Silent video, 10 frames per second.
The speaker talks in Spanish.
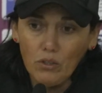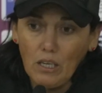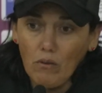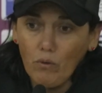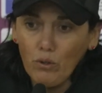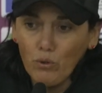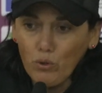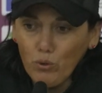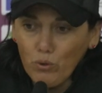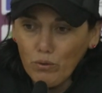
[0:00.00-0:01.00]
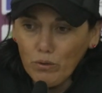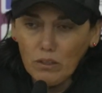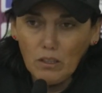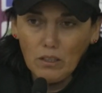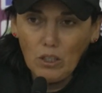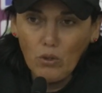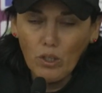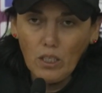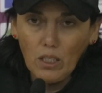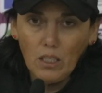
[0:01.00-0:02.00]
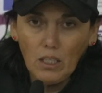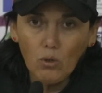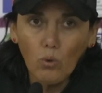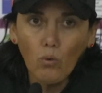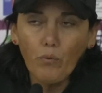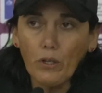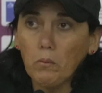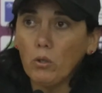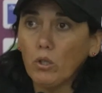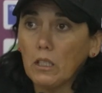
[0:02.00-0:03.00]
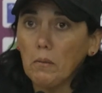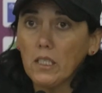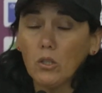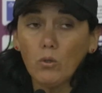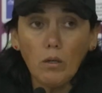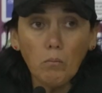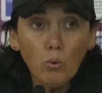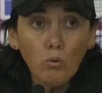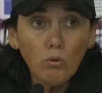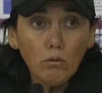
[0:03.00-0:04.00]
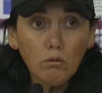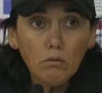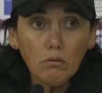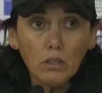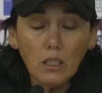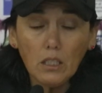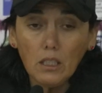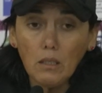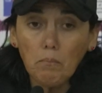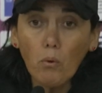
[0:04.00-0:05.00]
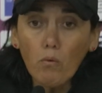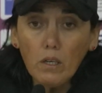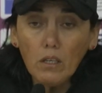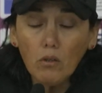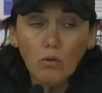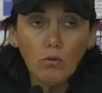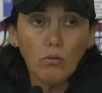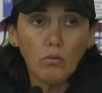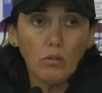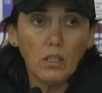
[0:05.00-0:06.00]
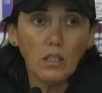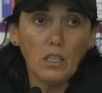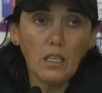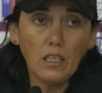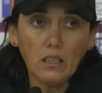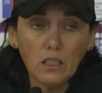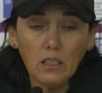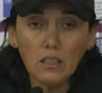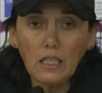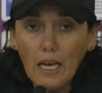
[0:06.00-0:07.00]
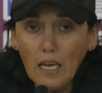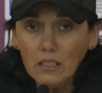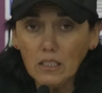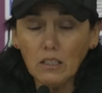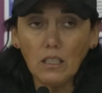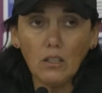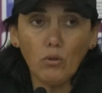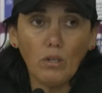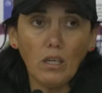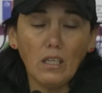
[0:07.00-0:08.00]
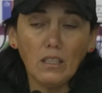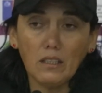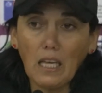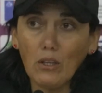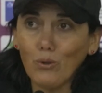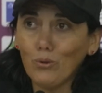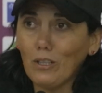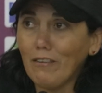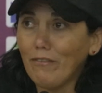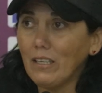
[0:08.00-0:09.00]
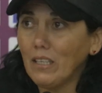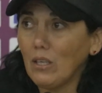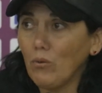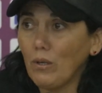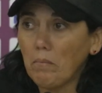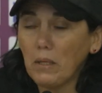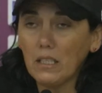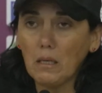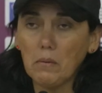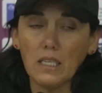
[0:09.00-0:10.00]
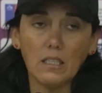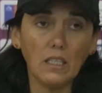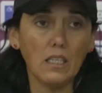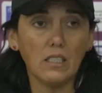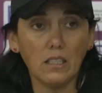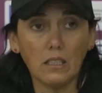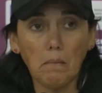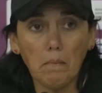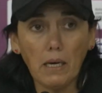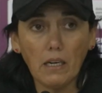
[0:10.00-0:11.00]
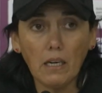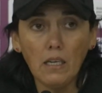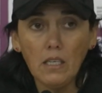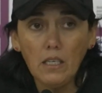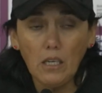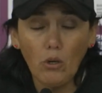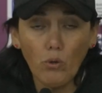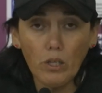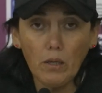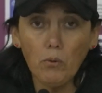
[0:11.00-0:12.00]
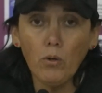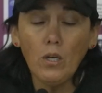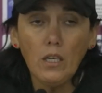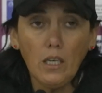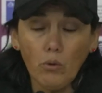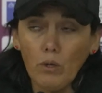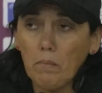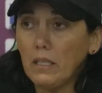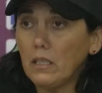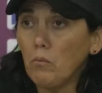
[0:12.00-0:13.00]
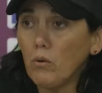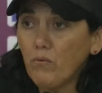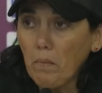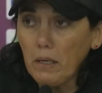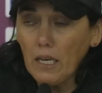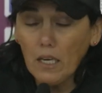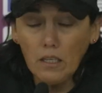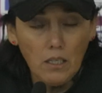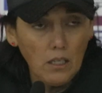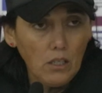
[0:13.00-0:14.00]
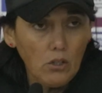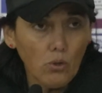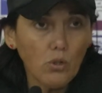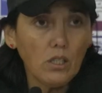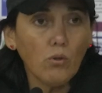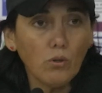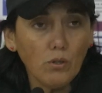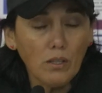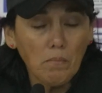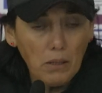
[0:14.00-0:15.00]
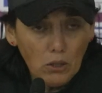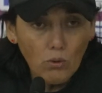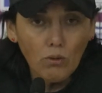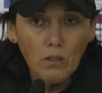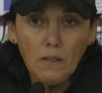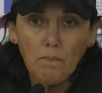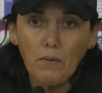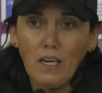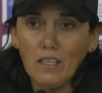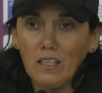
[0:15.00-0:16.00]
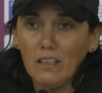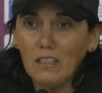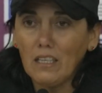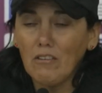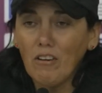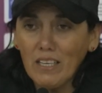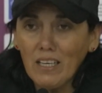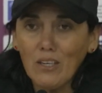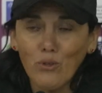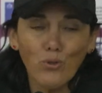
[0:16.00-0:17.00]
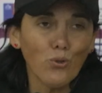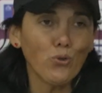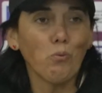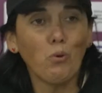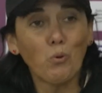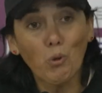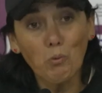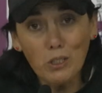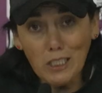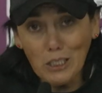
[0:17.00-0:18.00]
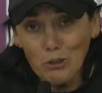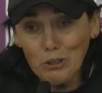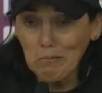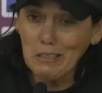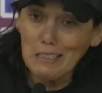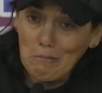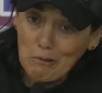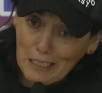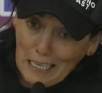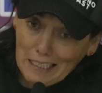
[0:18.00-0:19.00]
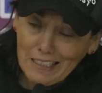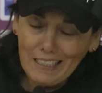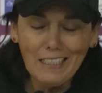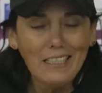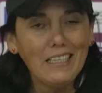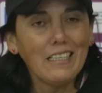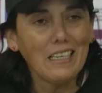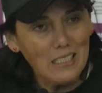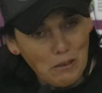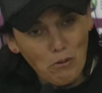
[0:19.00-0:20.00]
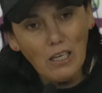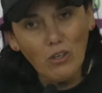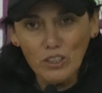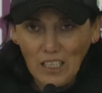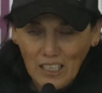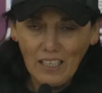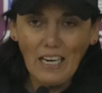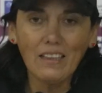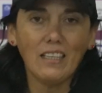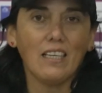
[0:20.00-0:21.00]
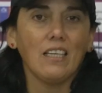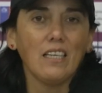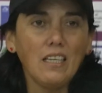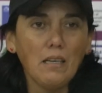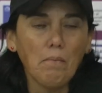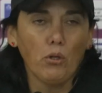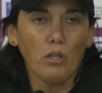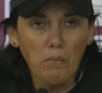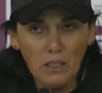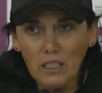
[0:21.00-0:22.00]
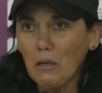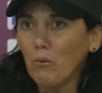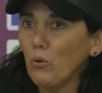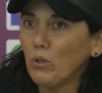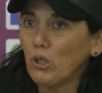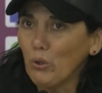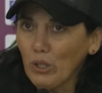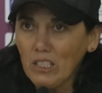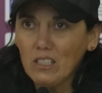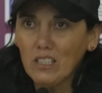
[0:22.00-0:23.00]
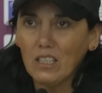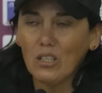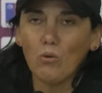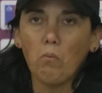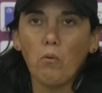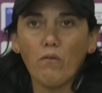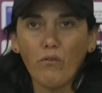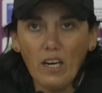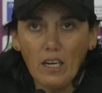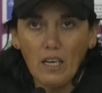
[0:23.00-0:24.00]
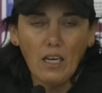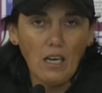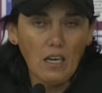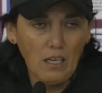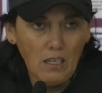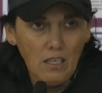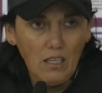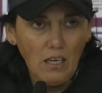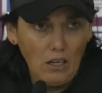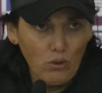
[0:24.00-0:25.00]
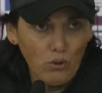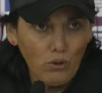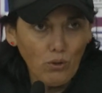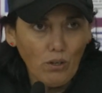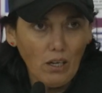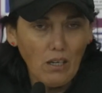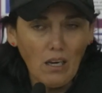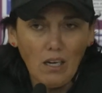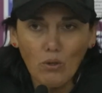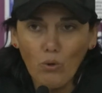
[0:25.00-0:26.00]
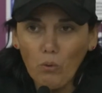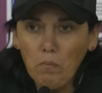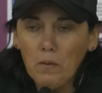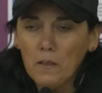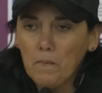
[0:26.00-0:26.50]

O sea, bueno, yo creo que esto es un fenómeno que está pasando en el mundo, del público, de que la gente está asistiendo al estadio. Ustedes ven que es un ambiente, a pesar de que existan barras en los equipos, es un ambiente muy familiar. Yo sigo, invito a la gente a que vaya. Nosotros somos un club chico que pensamos en grande, que hacemos las cosas en grande, pero también tenemos nuestros hinchas que son muy fieles a, nosotros, al, al club.